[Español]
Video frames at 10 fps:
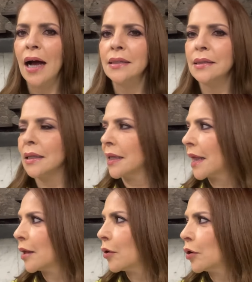hasta el
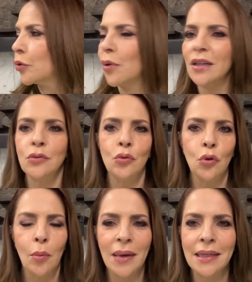día de hoy no es un
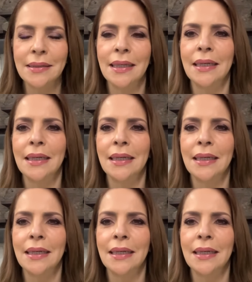romance,